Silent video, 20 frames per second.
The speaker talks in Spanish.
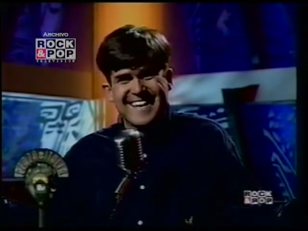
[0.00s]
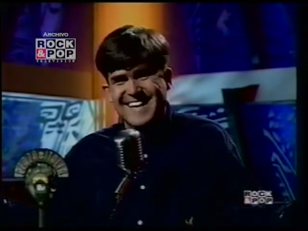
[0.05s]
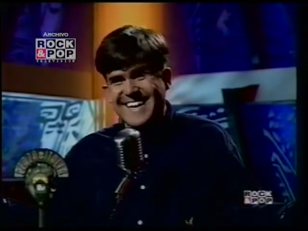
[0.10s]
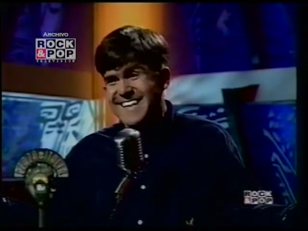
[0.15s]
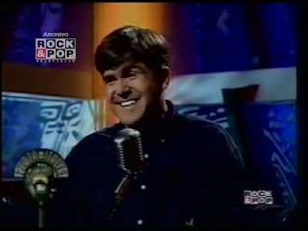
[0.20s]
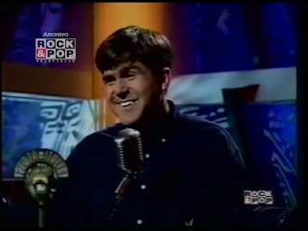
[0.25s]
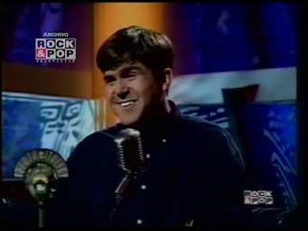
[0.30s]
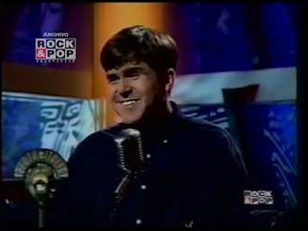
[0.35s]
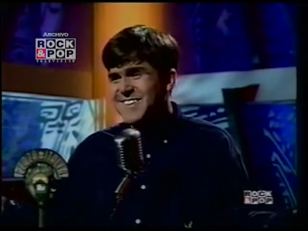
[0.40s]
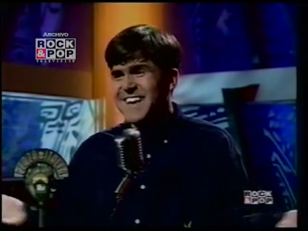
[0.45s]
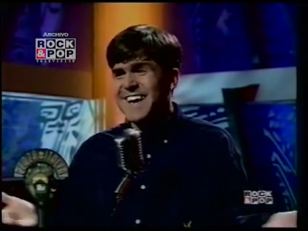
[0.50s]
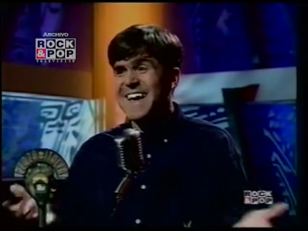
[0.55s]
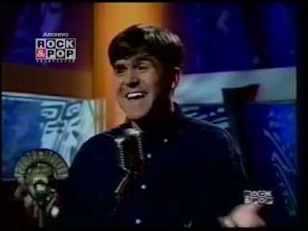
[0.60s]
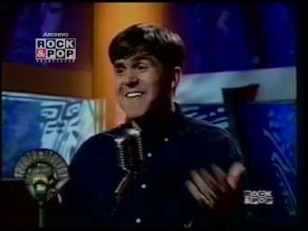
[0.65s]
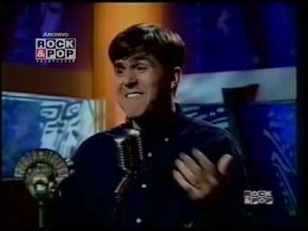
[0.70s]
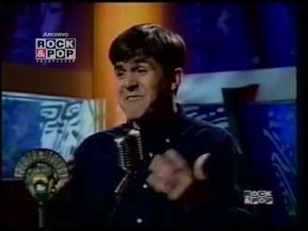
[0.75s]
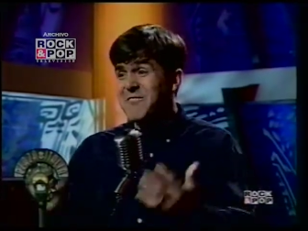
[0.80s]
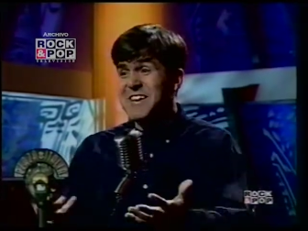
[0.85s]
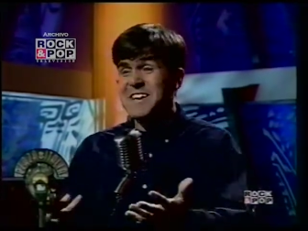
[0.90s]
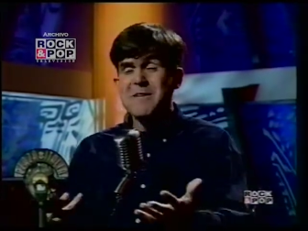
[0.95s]
Entonces
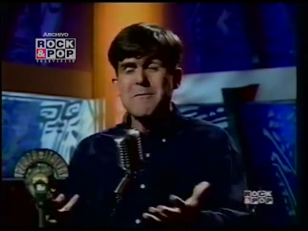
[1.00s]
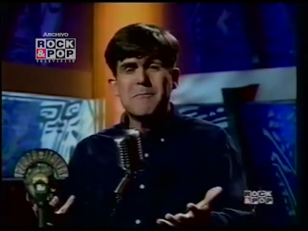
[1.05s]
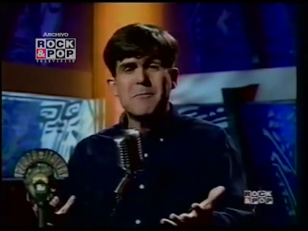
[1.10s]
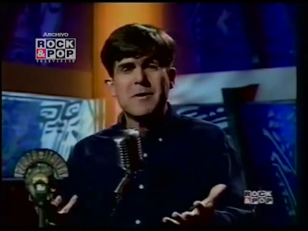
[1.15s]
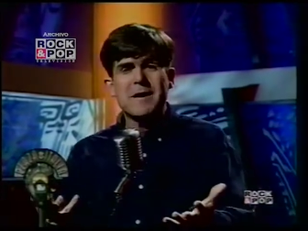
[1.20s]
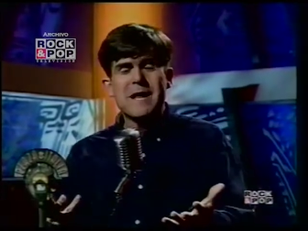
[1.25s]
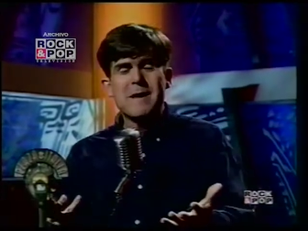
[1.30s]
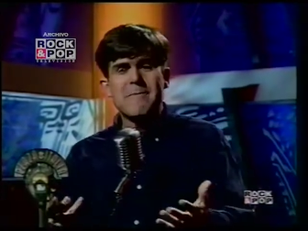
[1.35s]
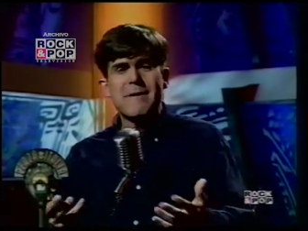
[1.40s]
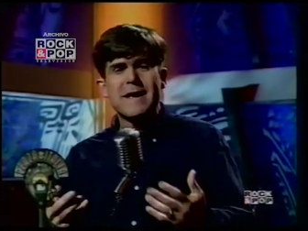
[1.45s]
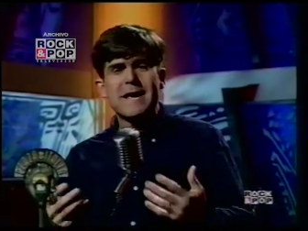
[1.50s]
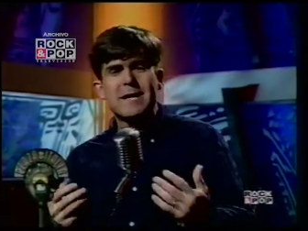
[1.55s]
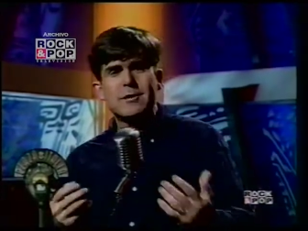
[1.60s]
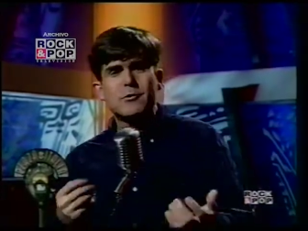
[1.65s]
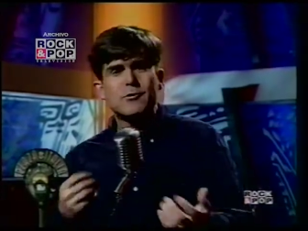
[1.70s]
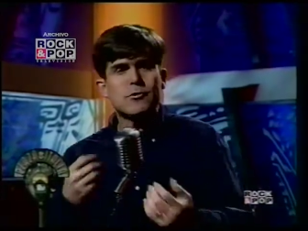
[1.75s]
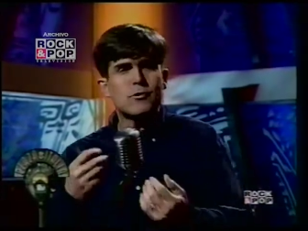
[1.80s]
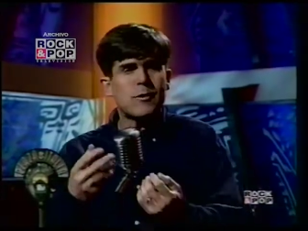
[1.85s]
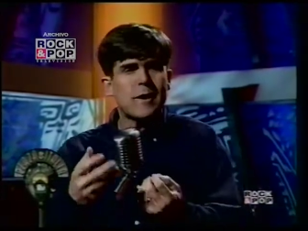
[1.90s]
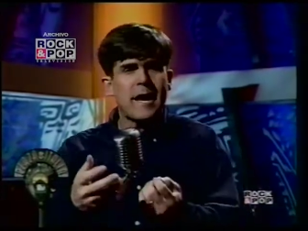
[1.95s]
viene un programa y
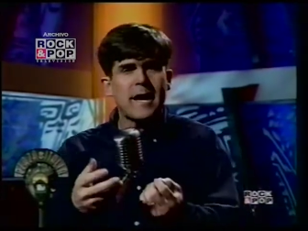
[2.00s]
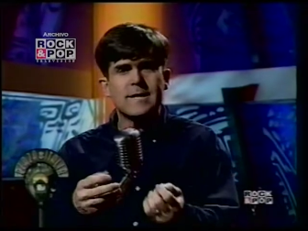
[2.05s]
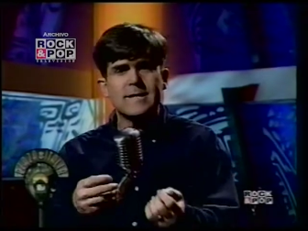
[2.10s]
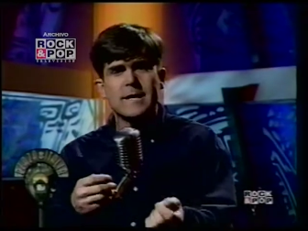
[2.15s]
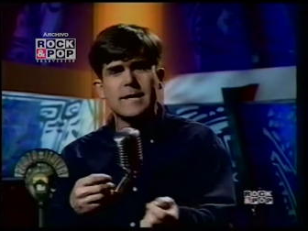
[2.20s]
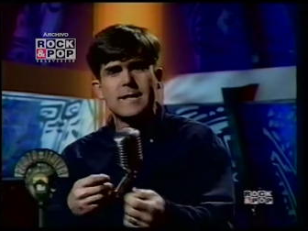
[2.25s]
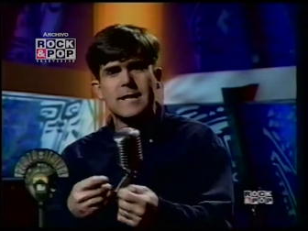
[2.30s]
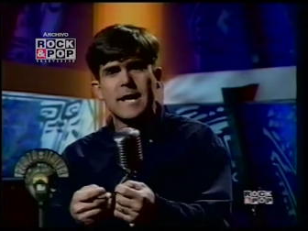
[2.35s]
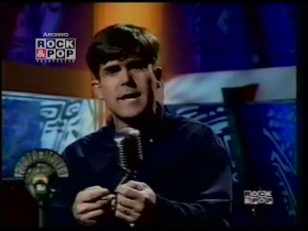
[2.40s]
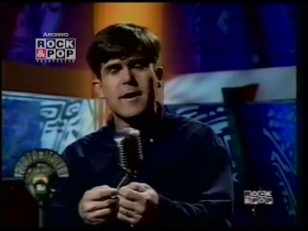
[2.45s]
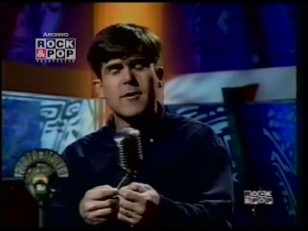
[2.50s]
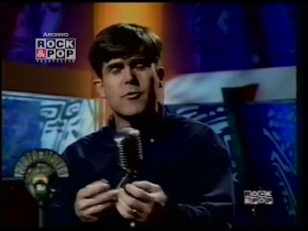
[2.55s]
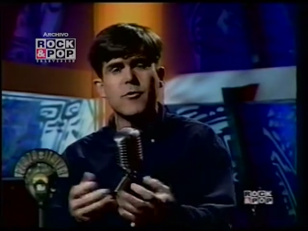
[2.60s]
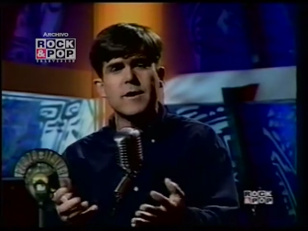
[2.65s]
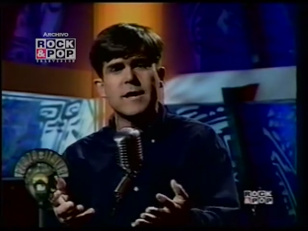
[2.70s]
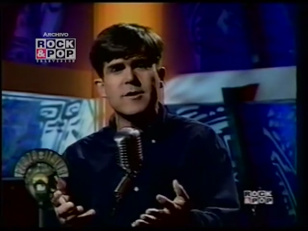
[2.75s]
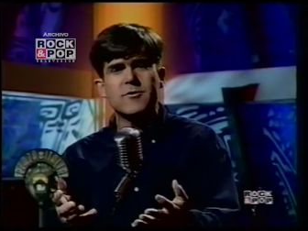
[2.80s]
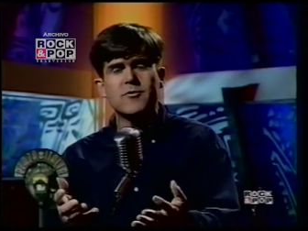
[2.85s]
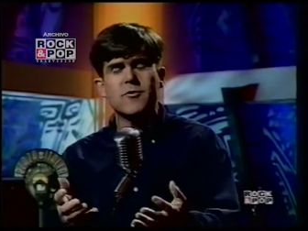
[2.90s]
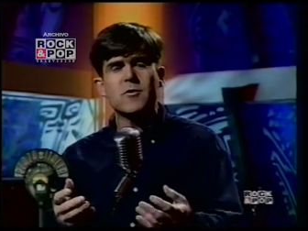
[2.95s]
todos hacen tallas
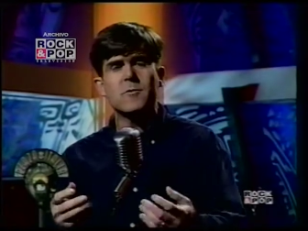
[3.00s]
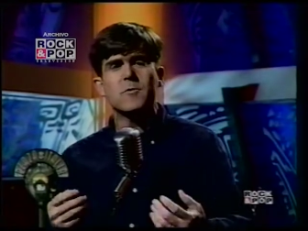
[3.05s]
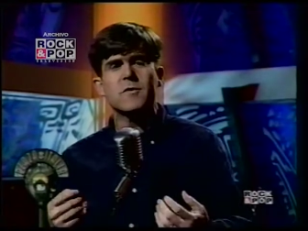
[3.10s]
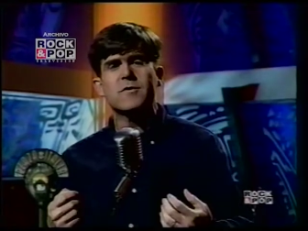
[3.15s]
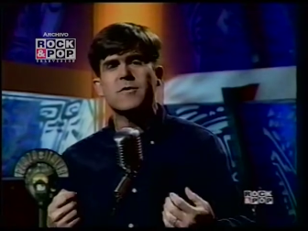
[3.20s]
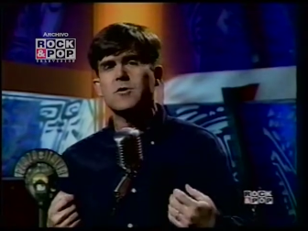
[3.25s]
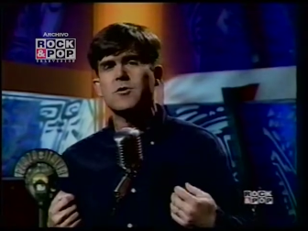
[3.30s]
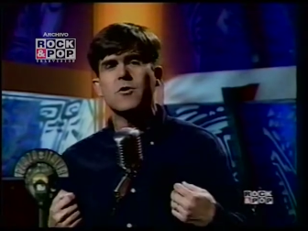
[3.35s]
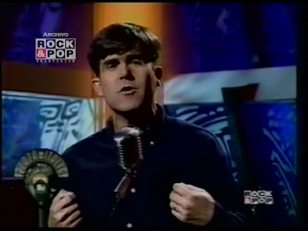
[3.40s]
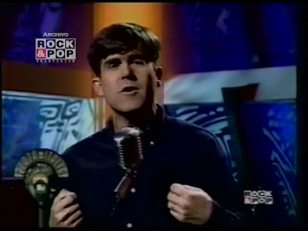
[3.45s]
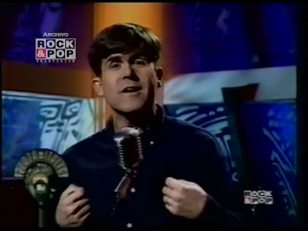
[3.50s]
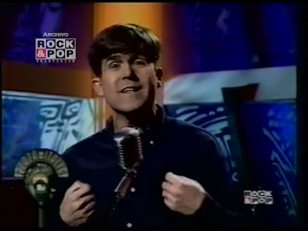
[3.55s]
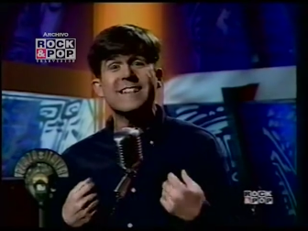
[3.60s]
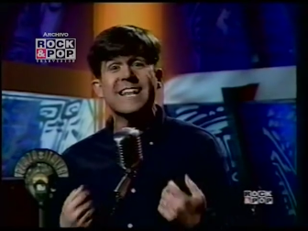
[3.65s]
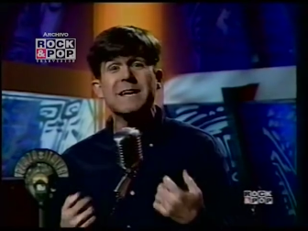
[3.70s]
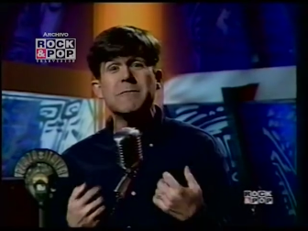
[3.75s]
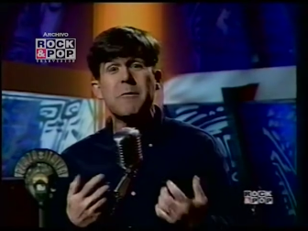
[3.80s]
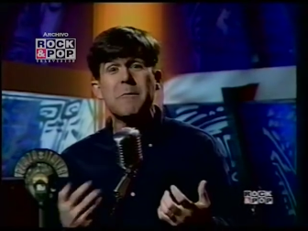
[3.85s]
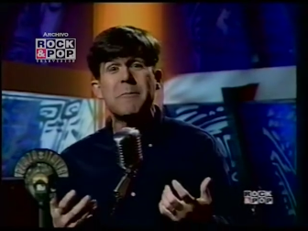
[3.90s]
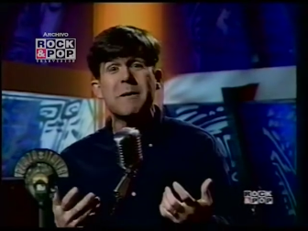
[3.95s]
con eso, como diciendo,
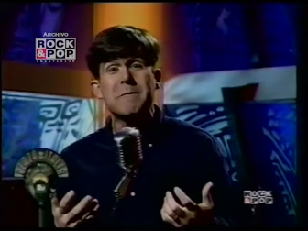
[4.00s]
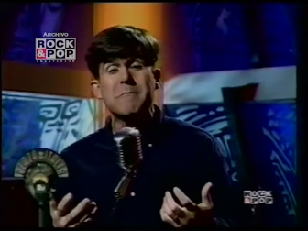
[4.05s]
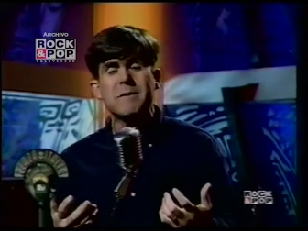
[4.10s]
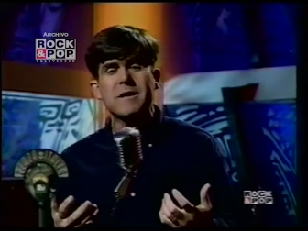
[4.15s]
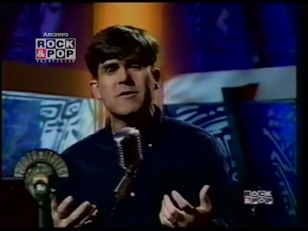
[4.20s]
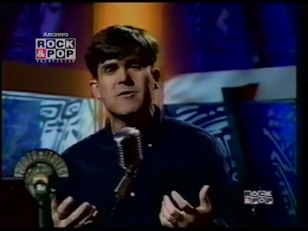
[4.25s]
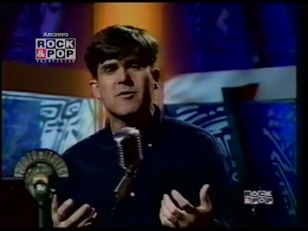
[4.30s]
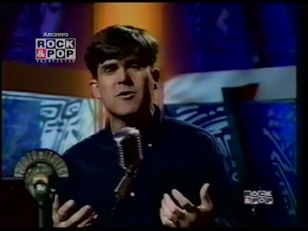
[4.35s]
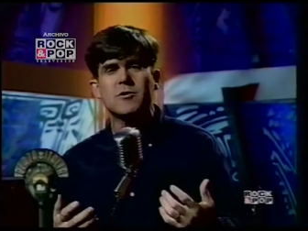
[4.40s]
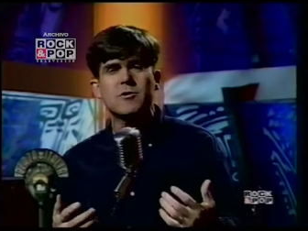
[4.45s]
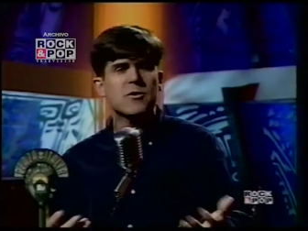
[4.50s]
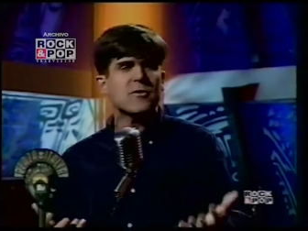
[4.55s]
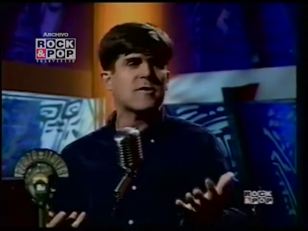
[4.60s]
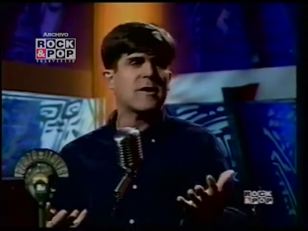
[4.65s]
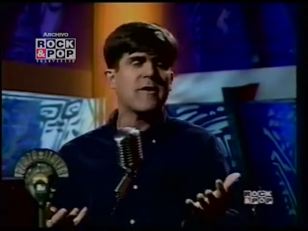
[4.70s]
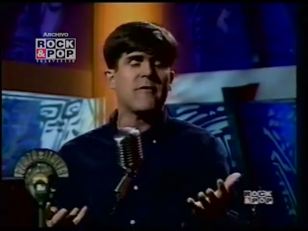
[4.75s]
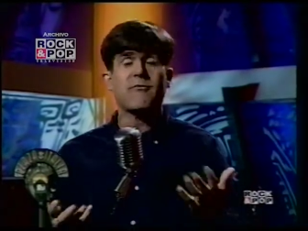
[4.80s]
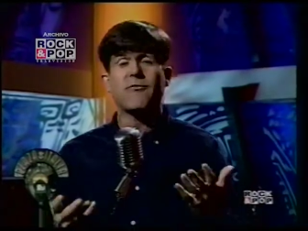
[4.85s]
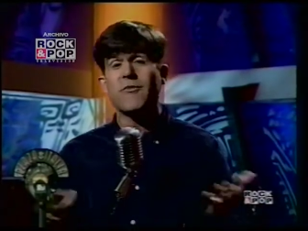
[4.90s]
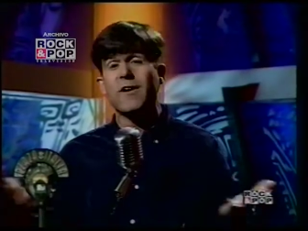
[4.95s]
tenemos permiso.
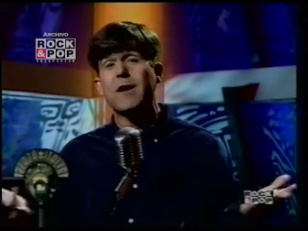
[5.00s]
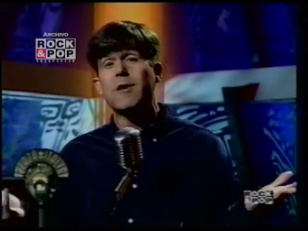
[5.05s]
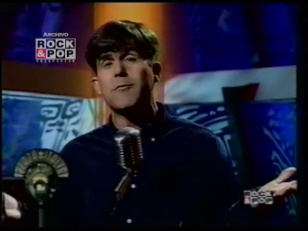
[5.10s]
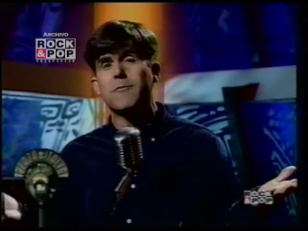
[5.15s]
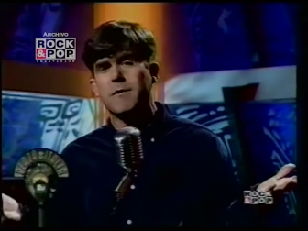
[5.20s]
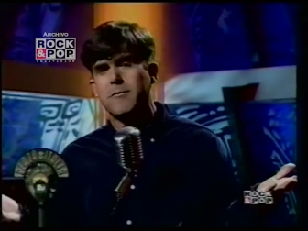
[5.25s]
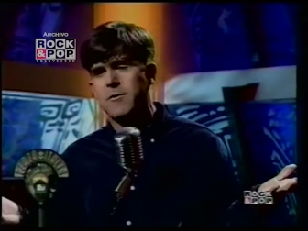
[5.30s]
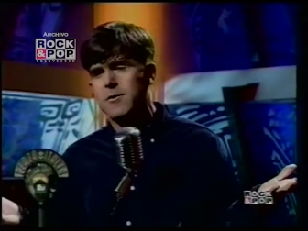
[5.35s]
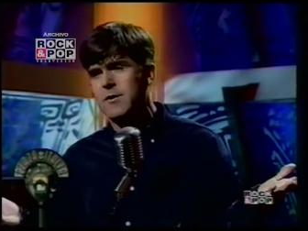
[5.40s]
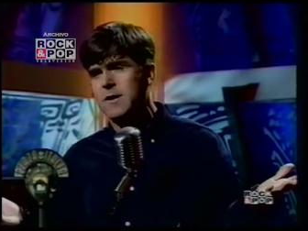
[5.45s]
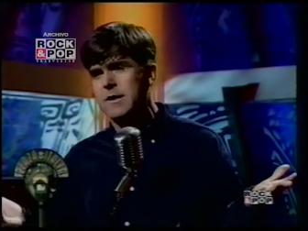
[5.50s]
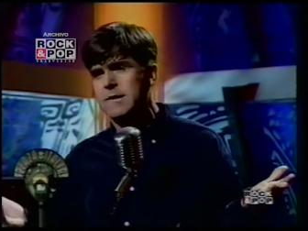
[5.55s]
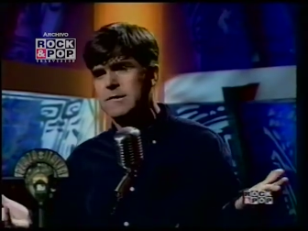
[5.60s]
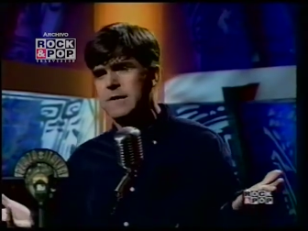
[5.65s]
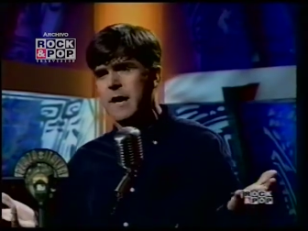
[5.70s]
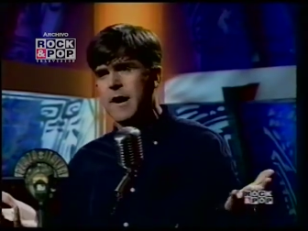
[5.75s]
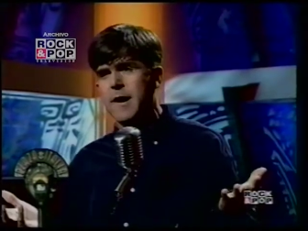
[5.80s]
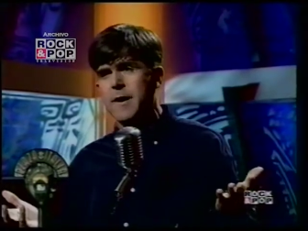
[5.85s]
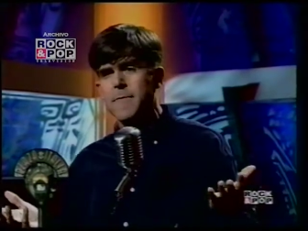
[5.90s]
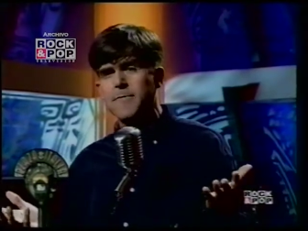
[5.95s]
Entonces Felo, me acuerdo, le
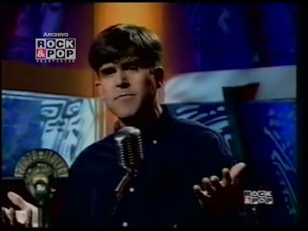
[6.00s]
decía,